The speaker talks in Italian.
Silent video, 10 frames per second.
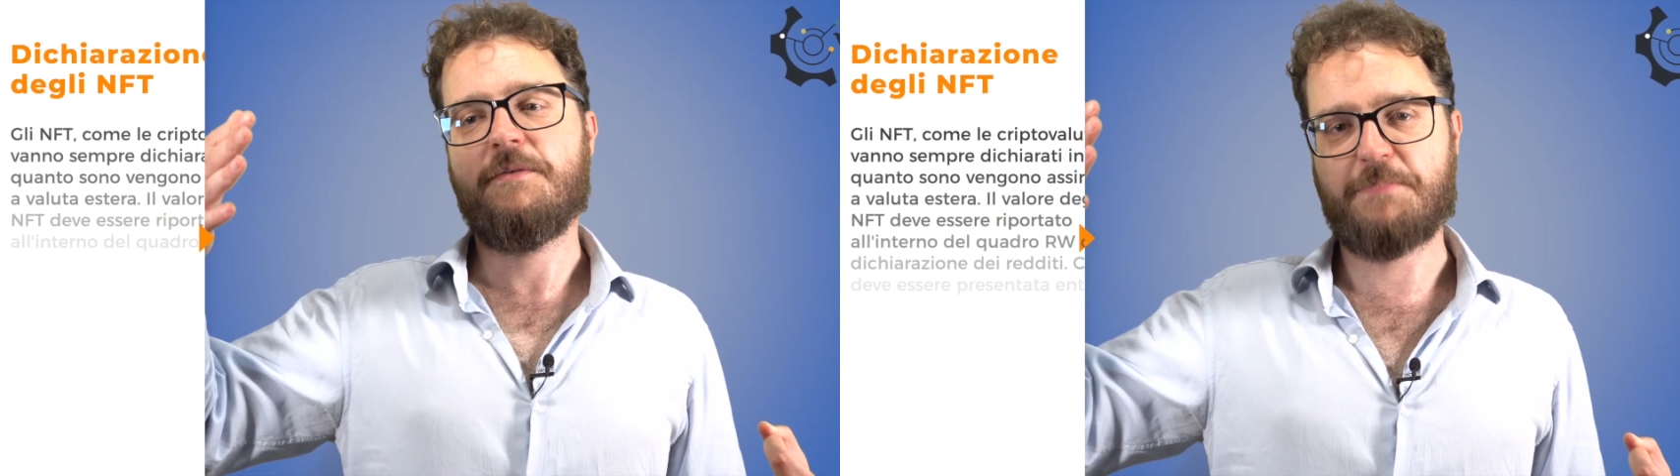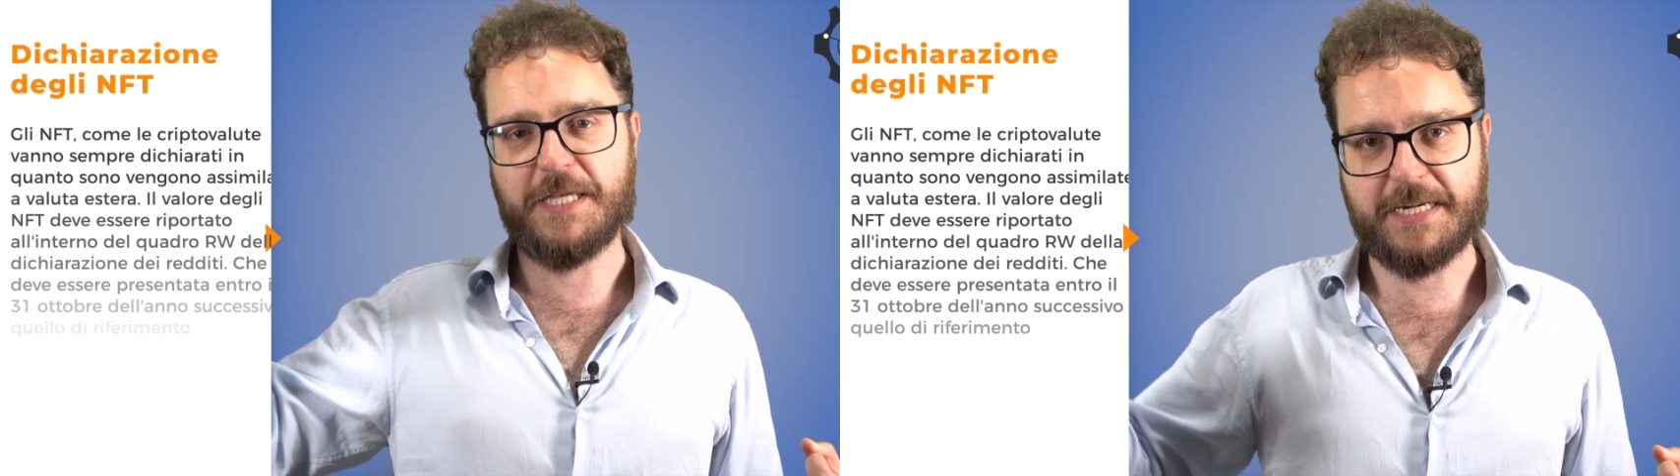
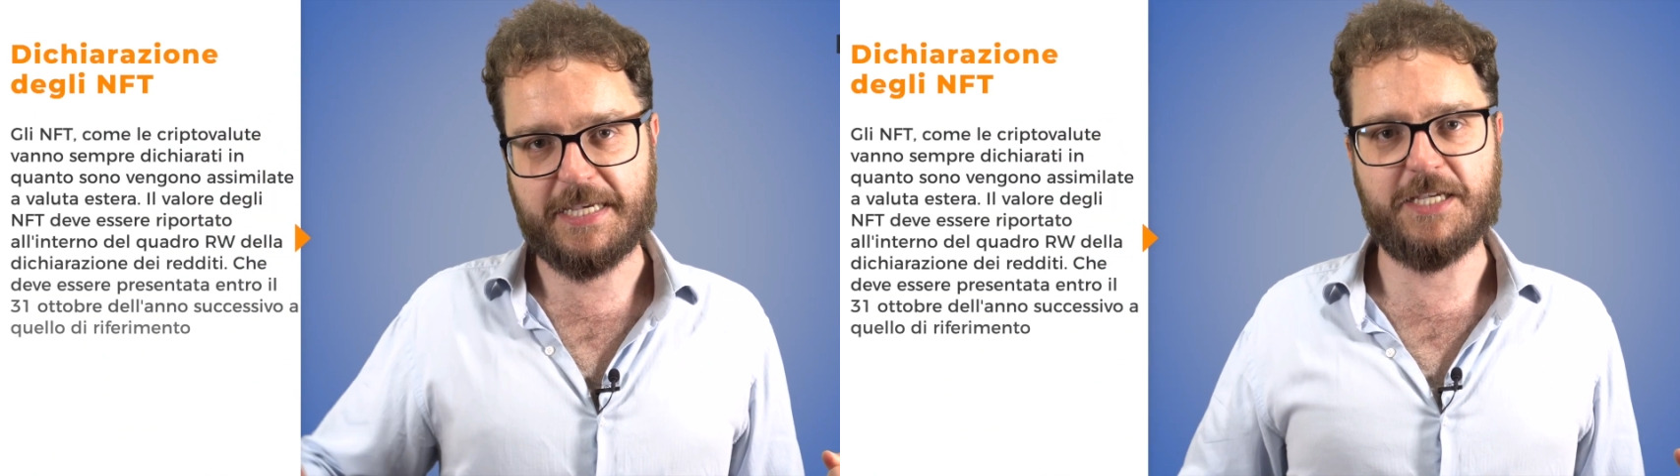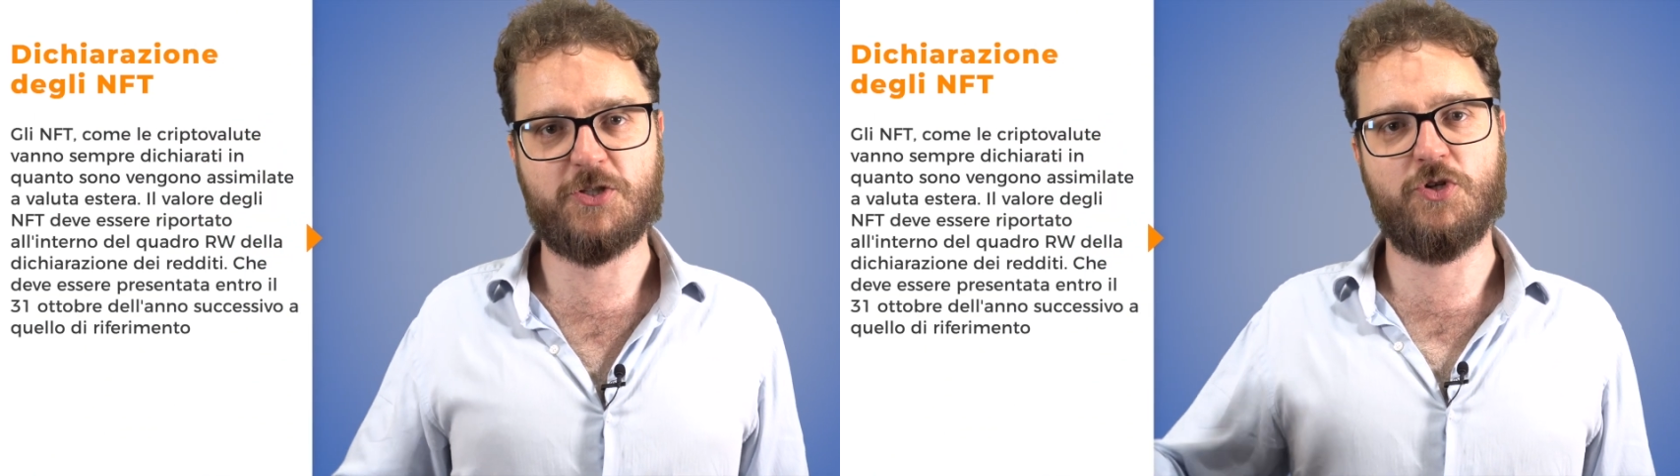
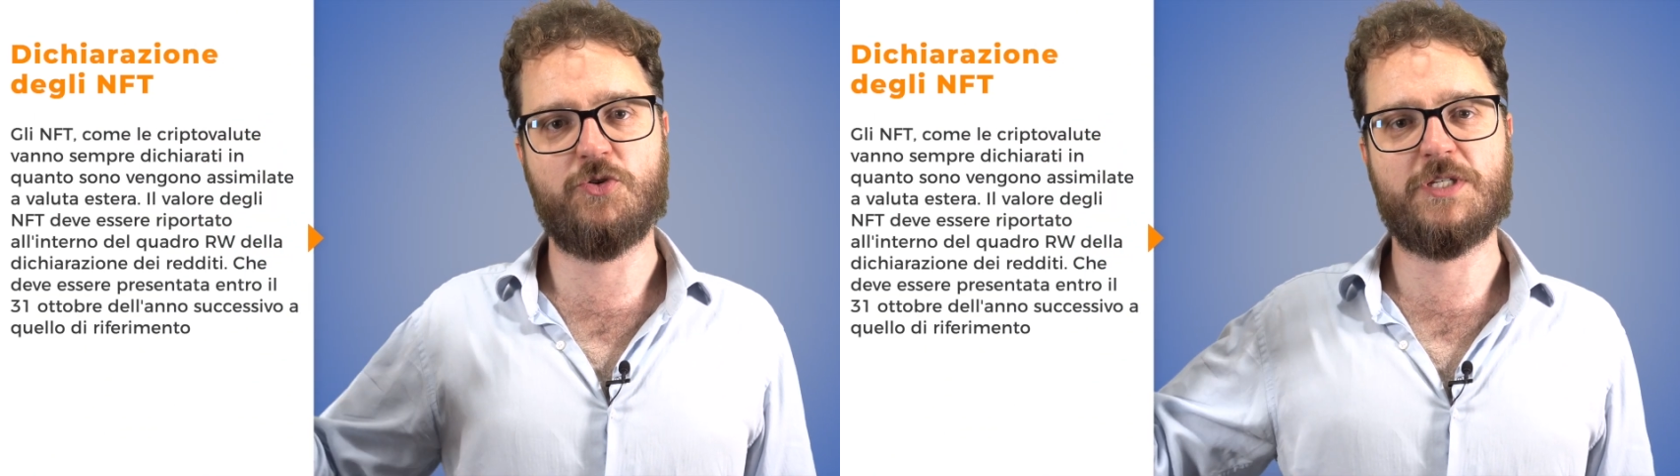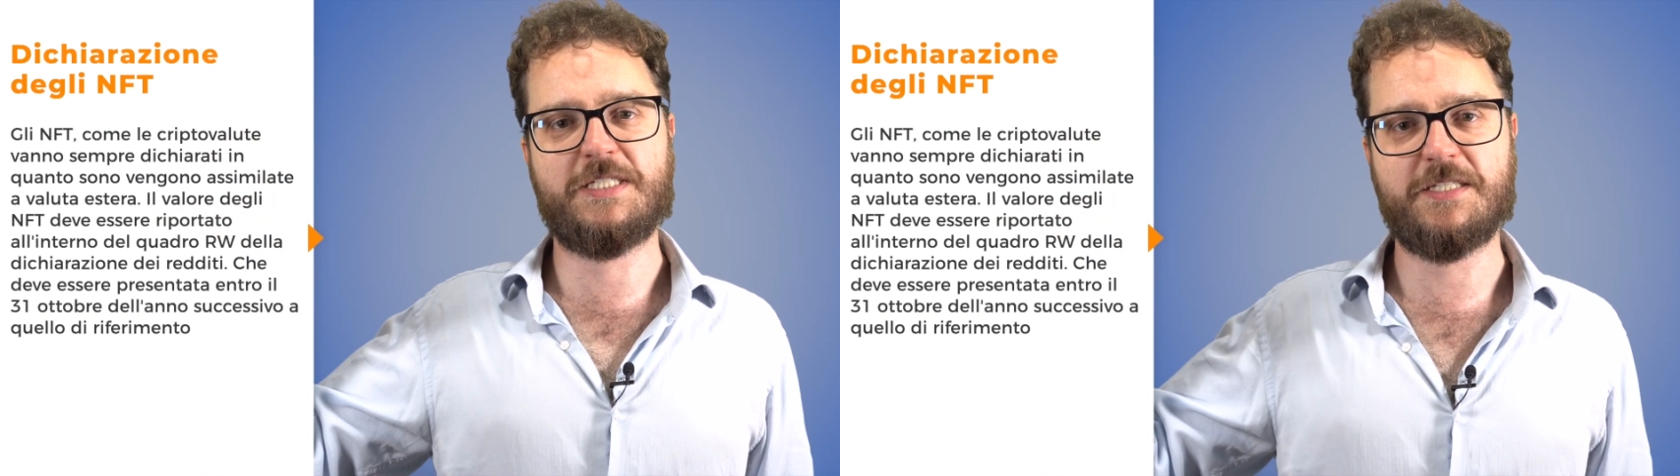perché
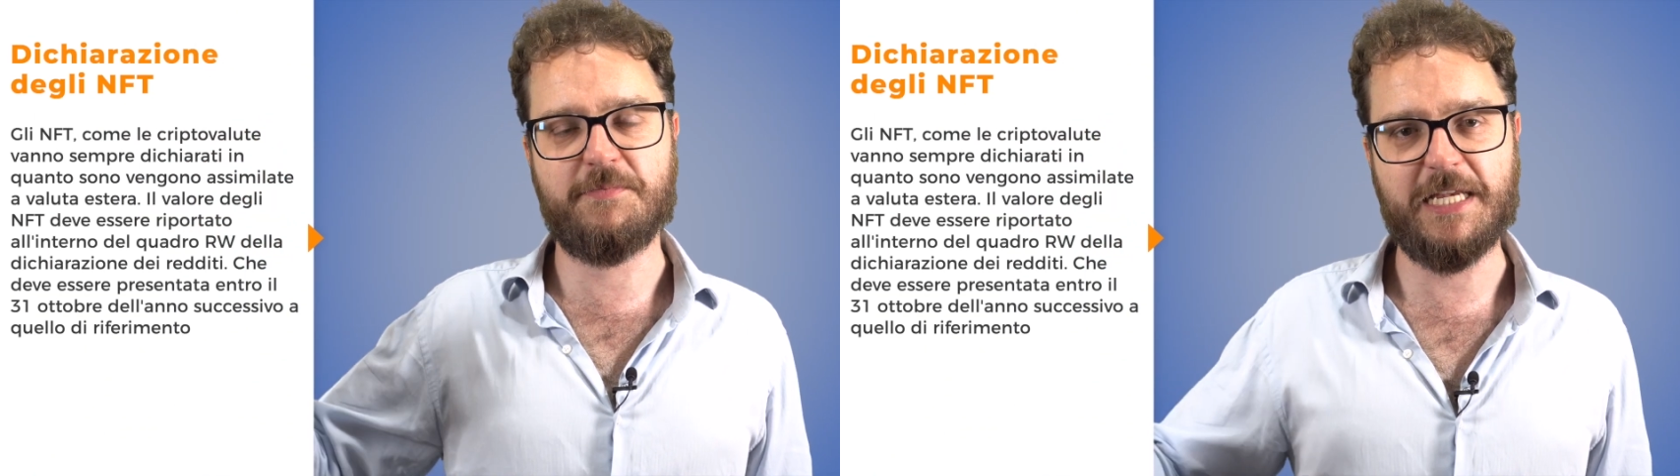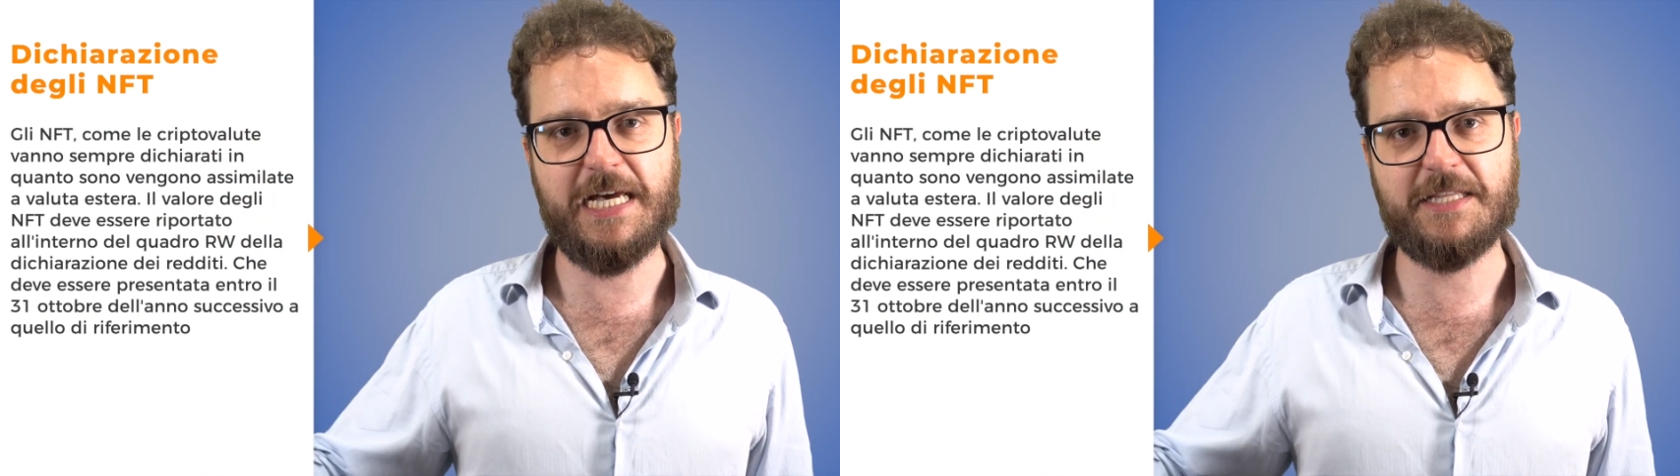sono
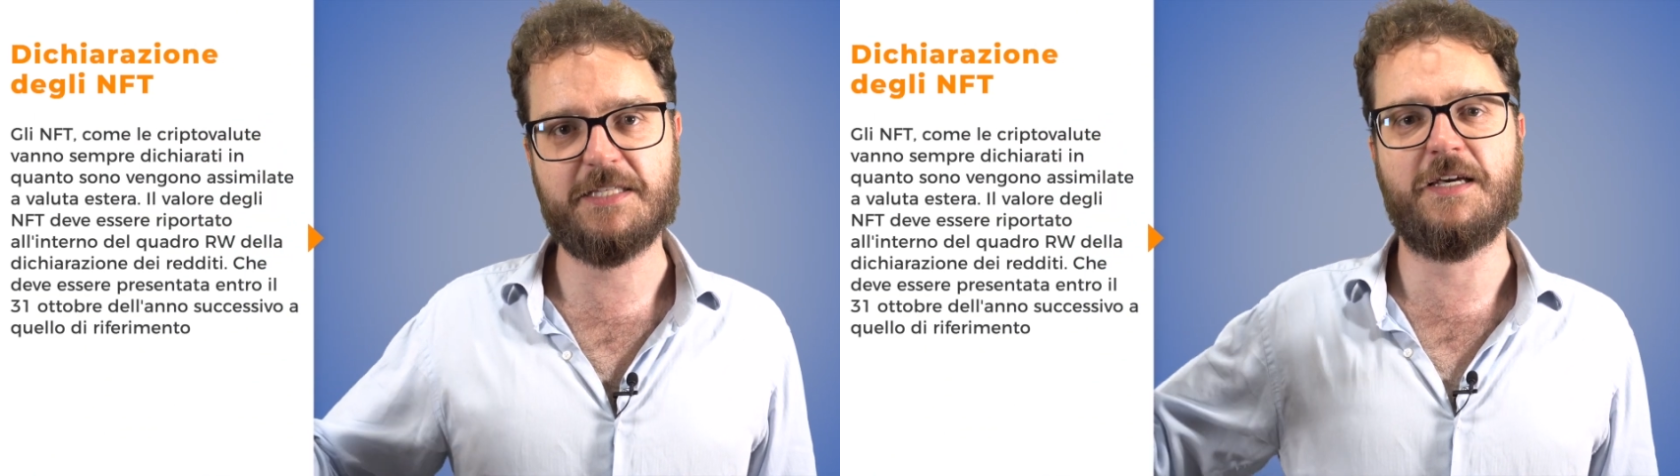assimilati